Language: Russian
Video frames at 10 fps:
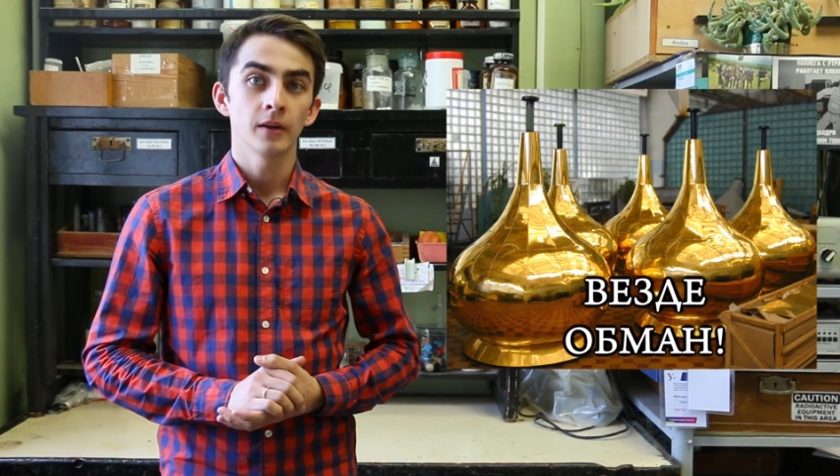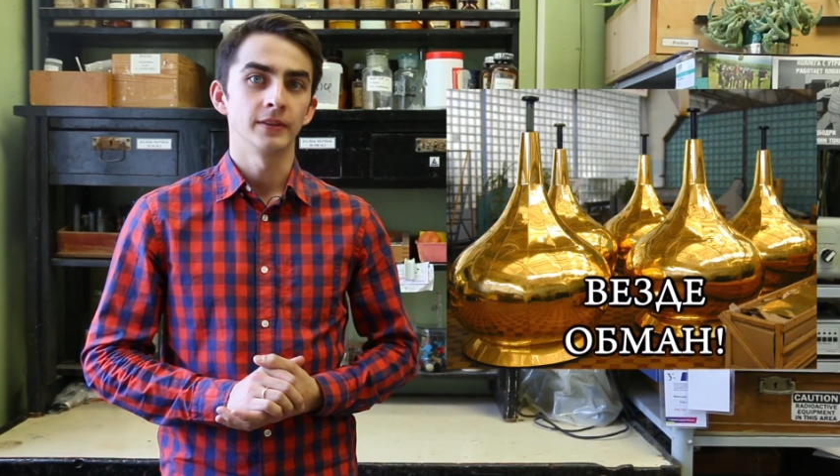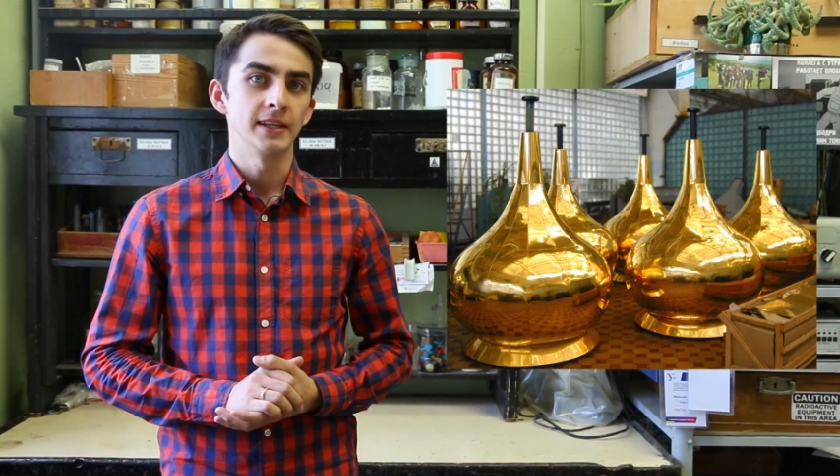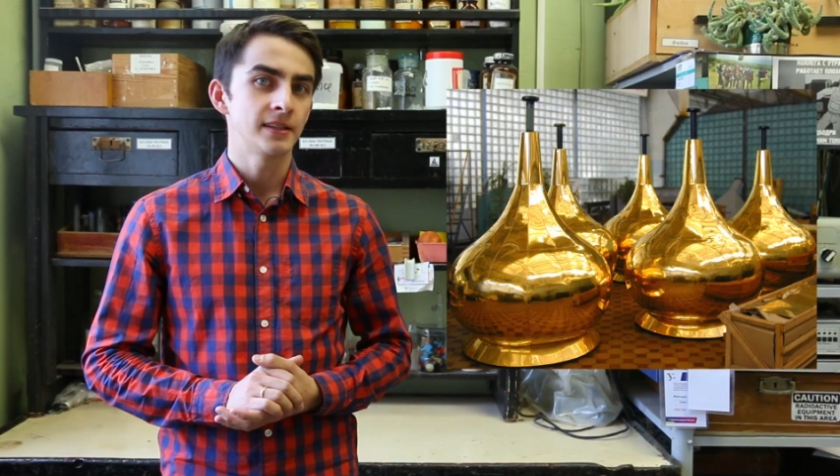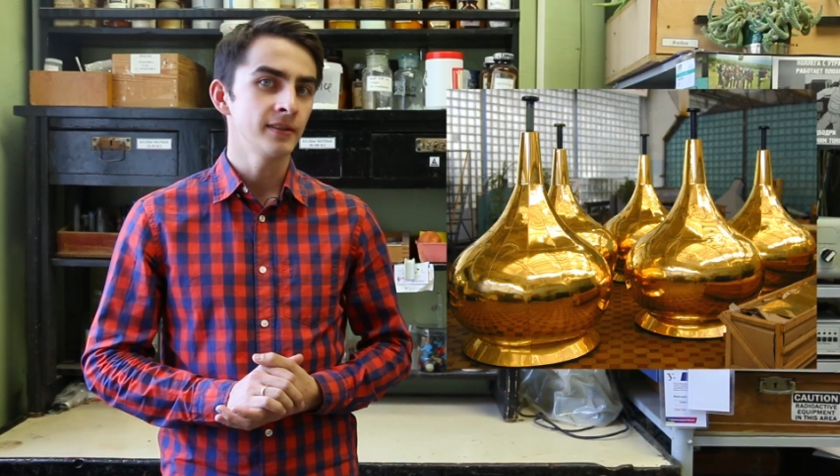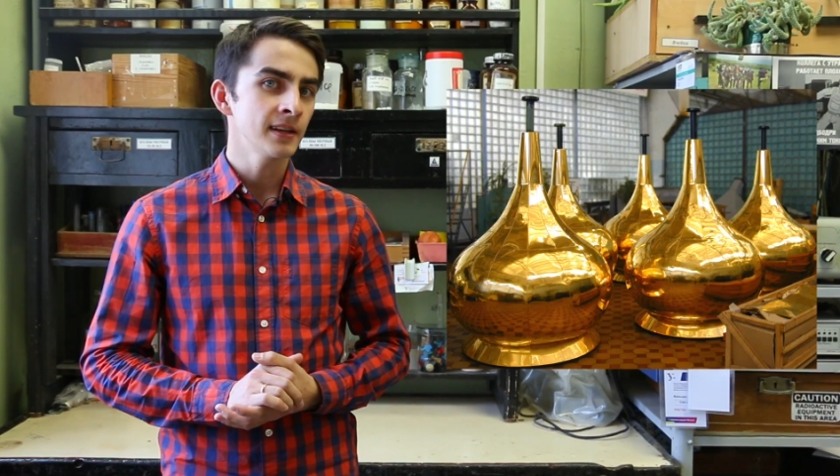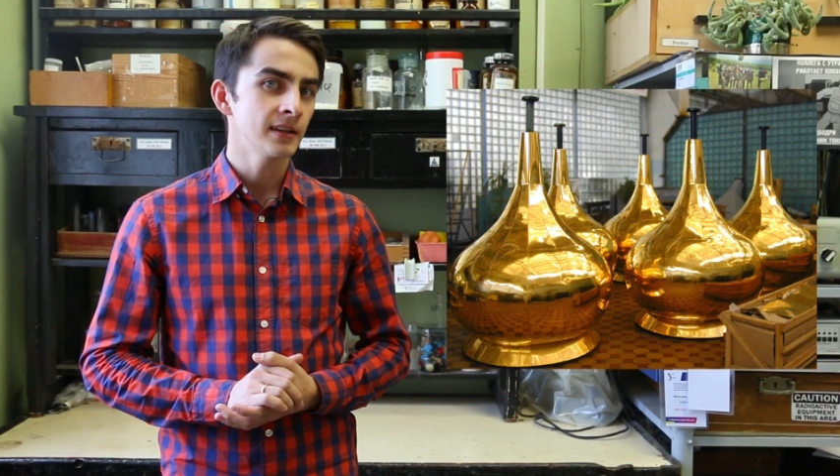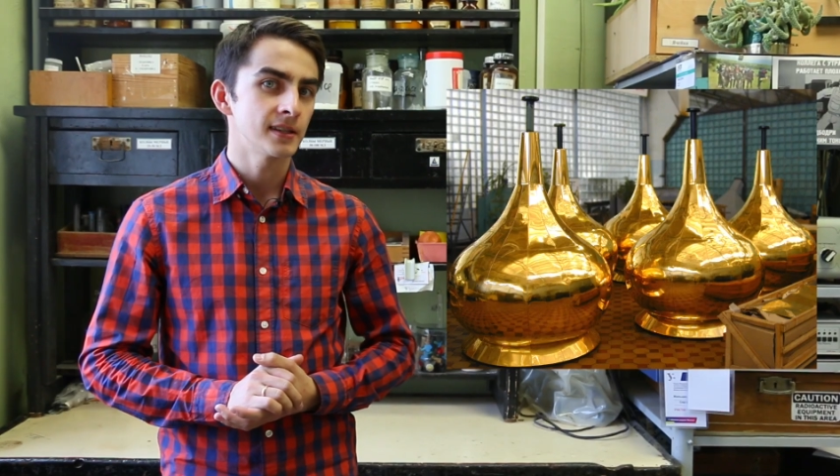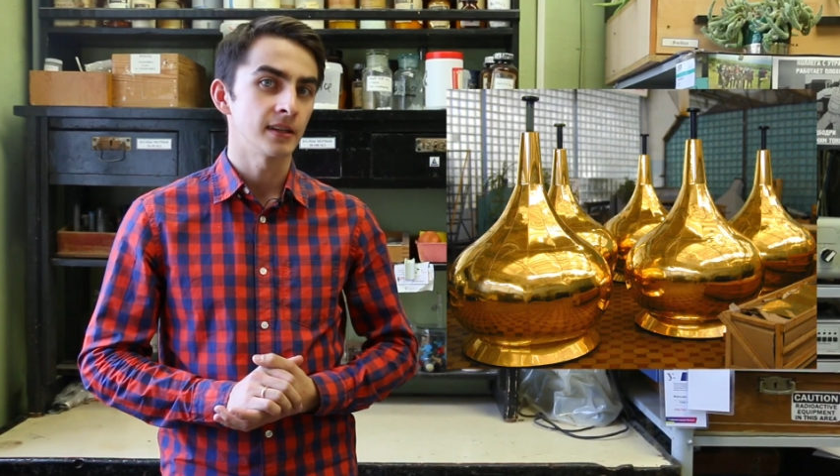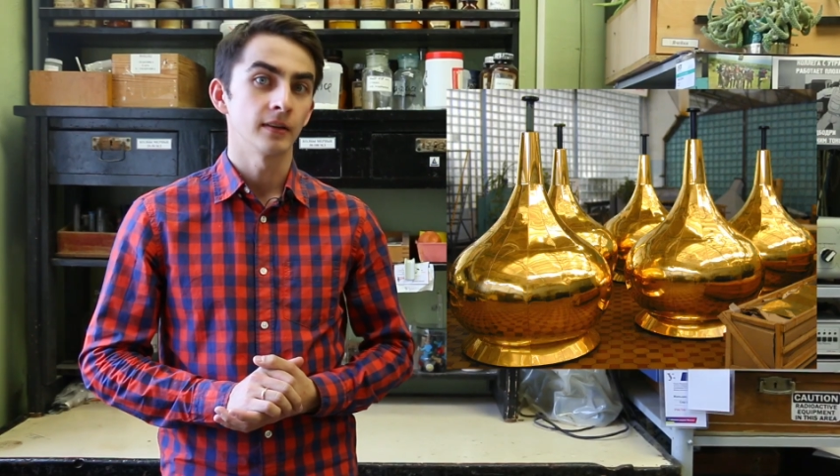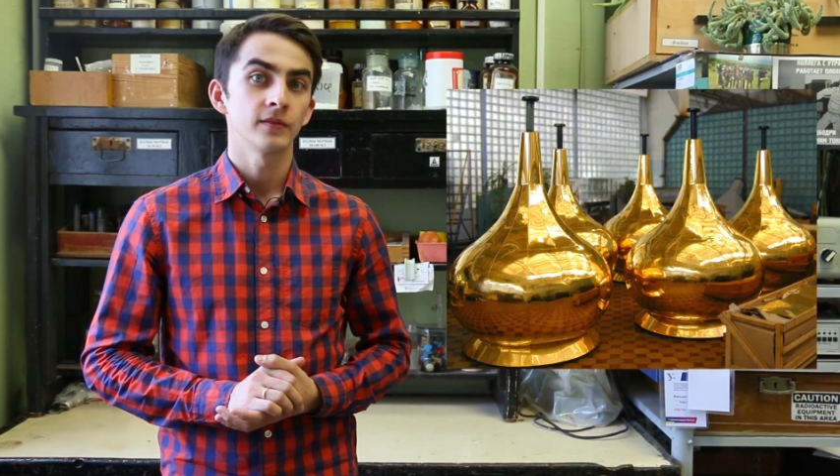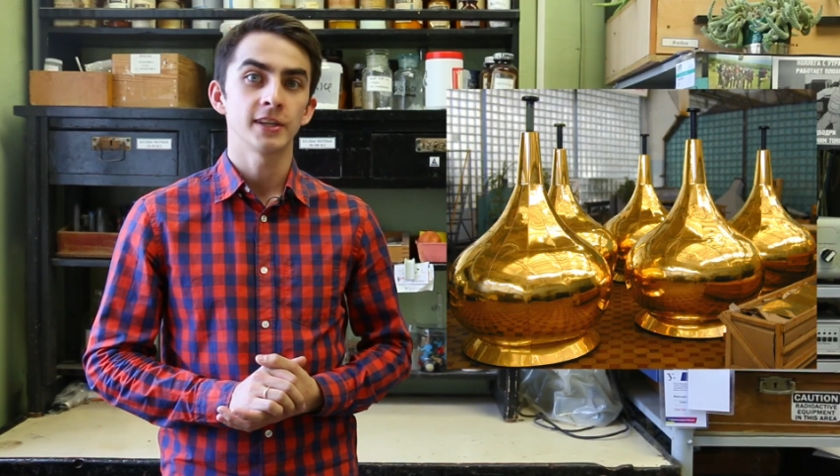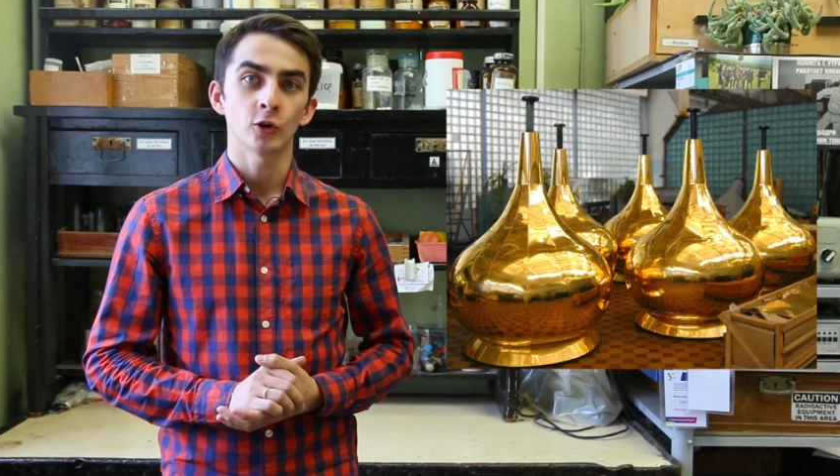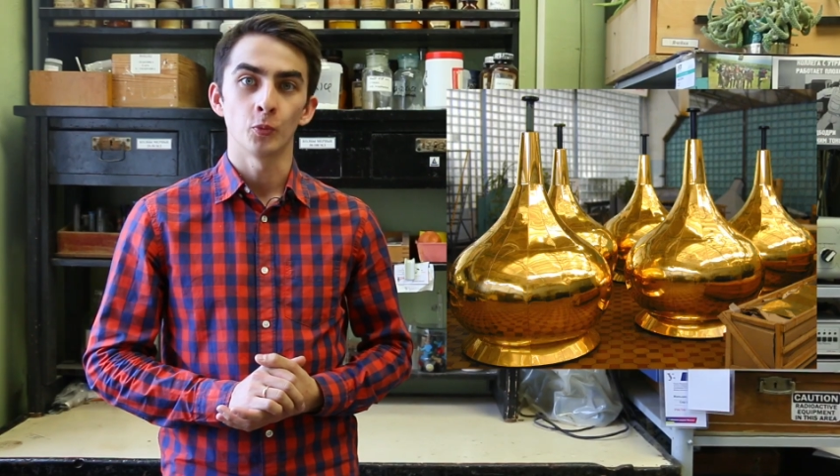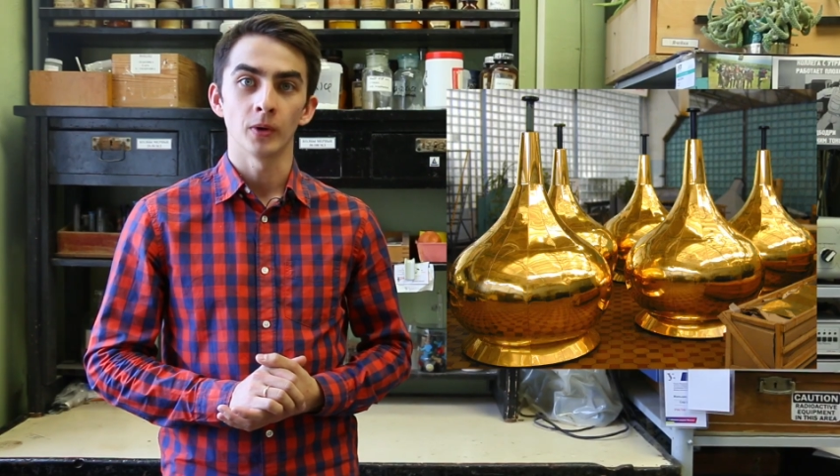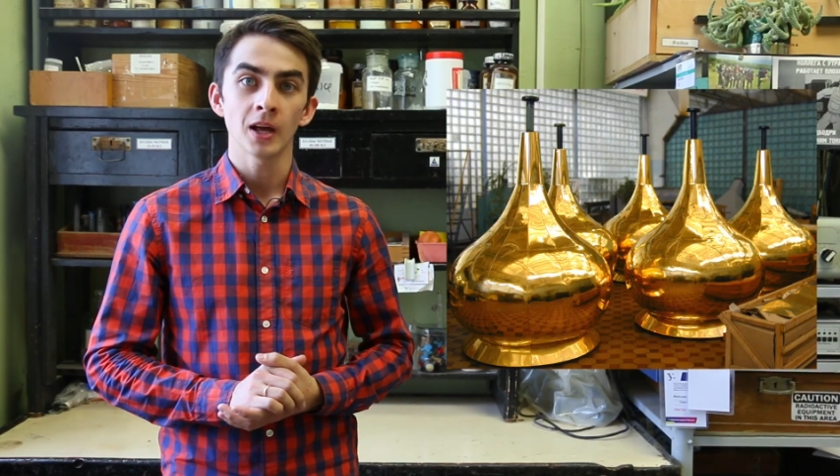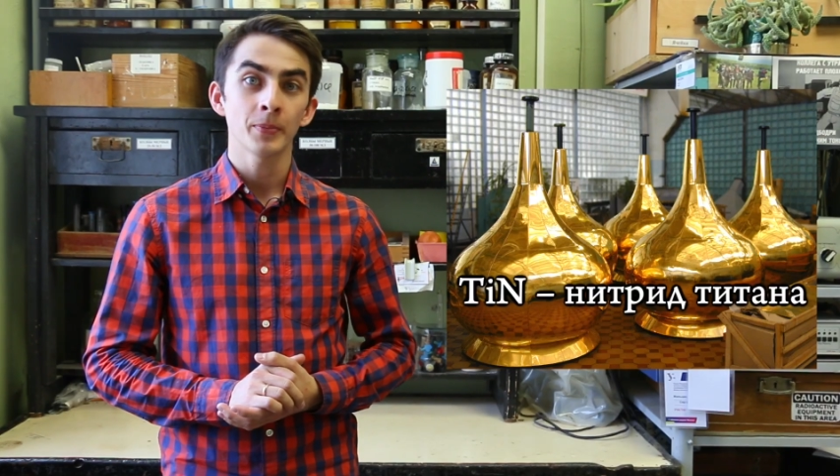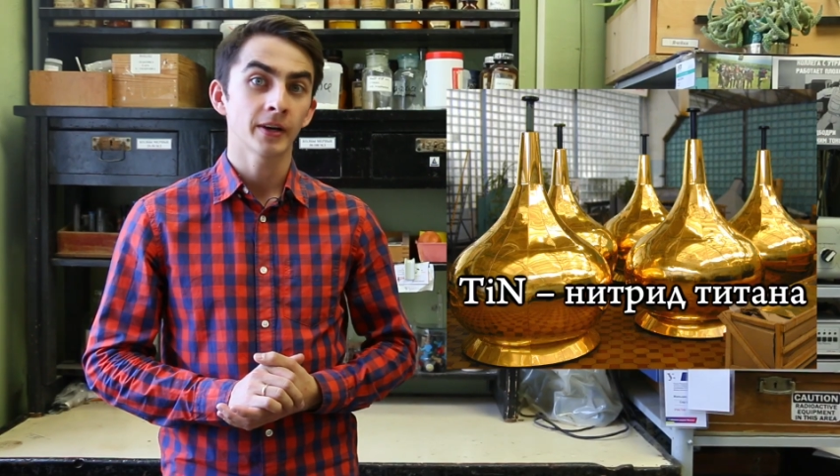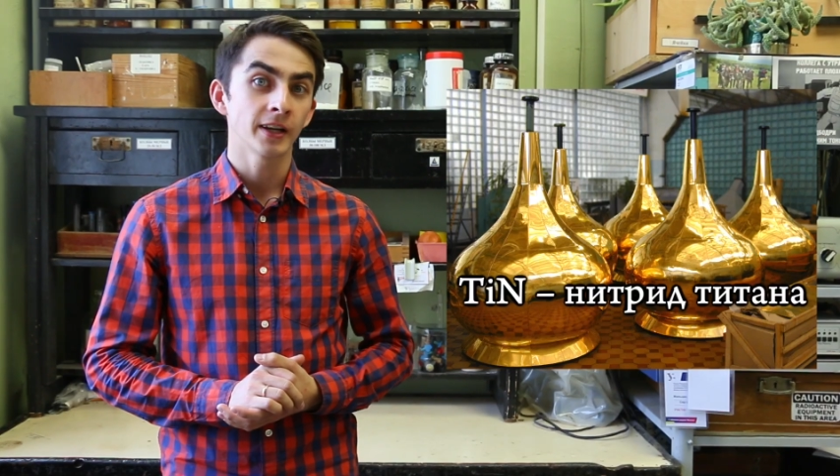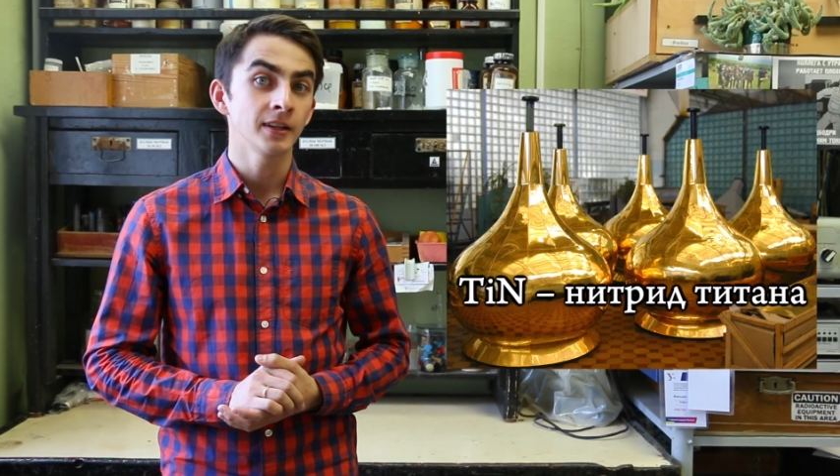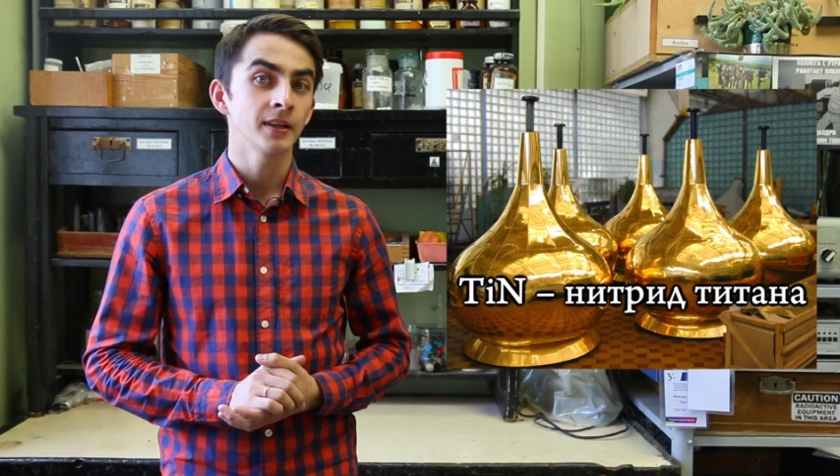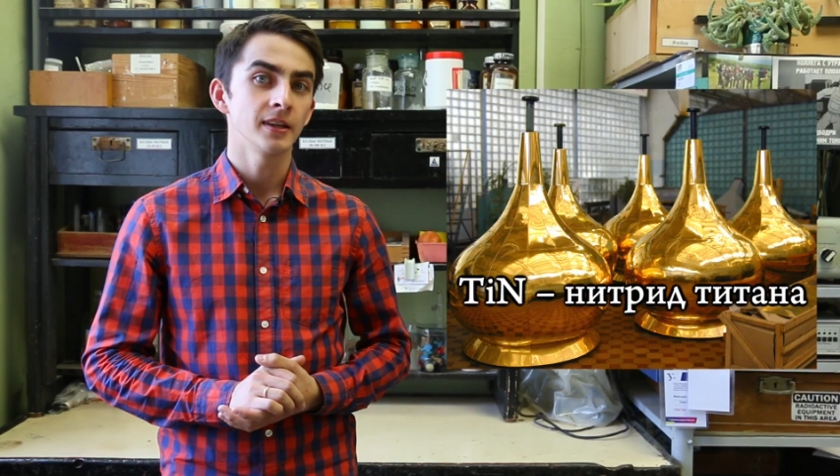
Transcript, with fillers: В действительности все купола покрыты